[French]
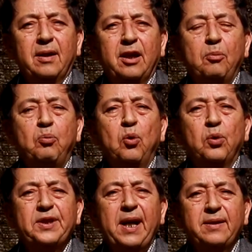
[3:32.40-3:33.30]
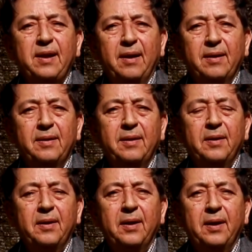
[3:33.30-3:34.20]
qui pour certains
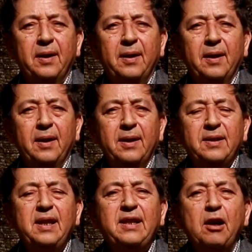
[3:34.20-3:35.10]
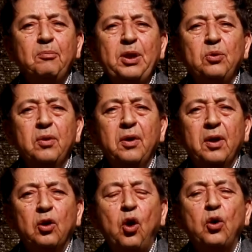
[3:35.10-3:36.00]
détermine
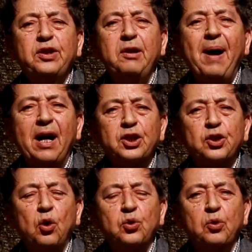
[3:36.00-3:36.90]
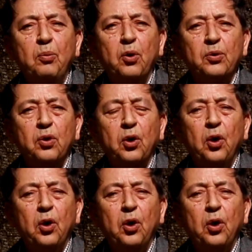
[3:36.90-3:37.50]
leur démarche dans ce monde